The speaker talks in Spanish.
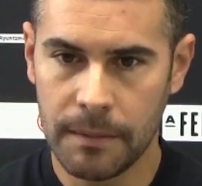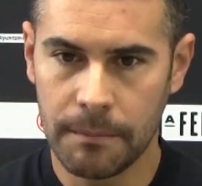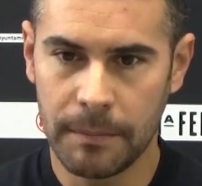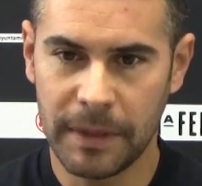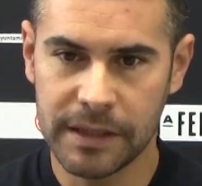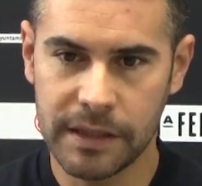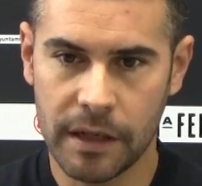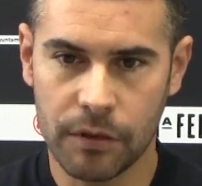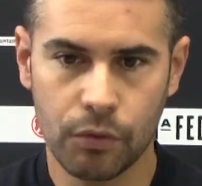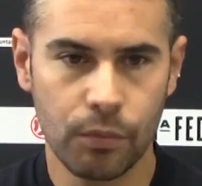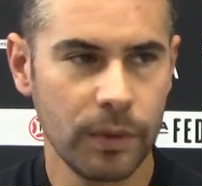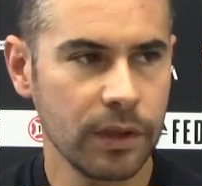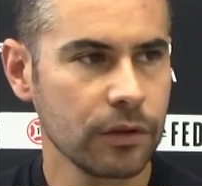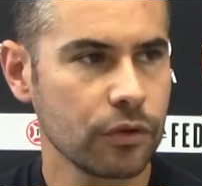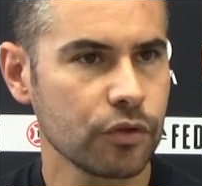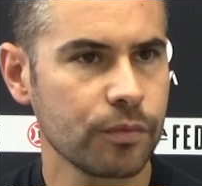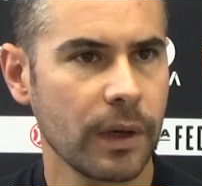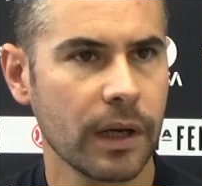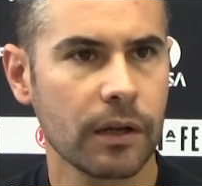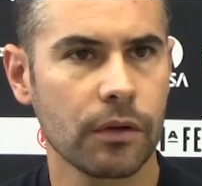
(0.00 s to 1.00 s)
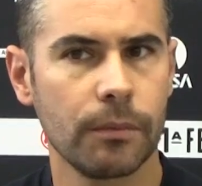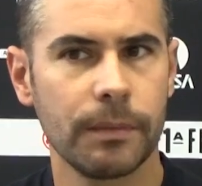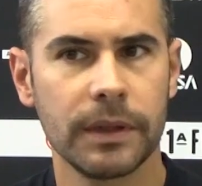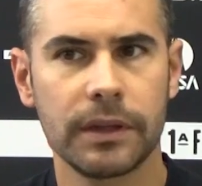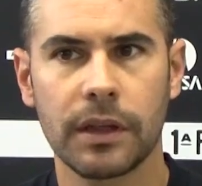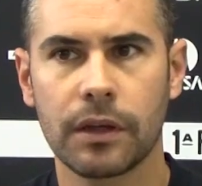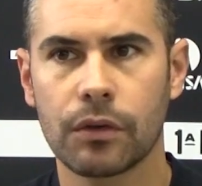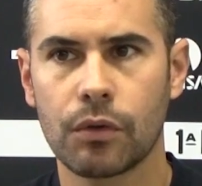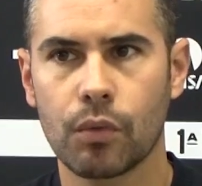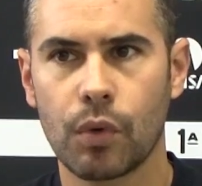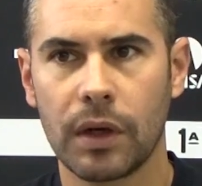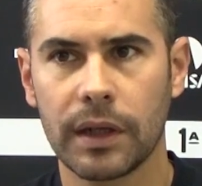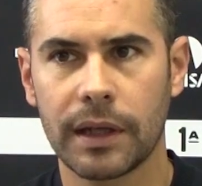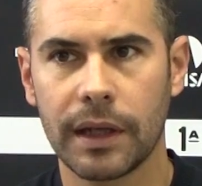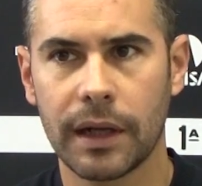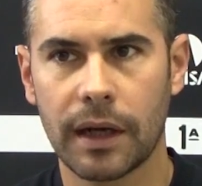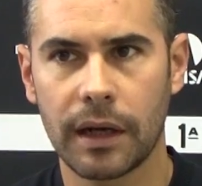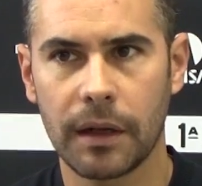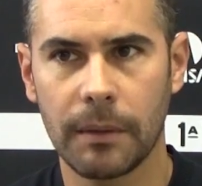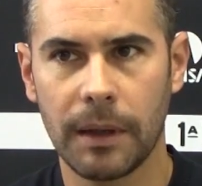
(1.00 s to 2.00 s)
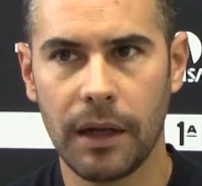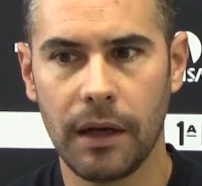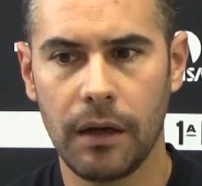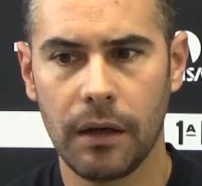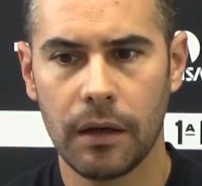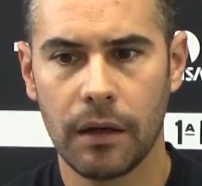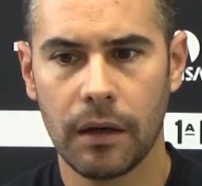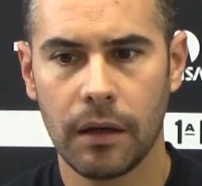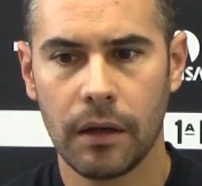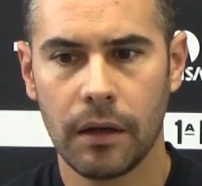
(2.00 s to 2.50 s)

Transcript: más argumentos para competir con cualquier rival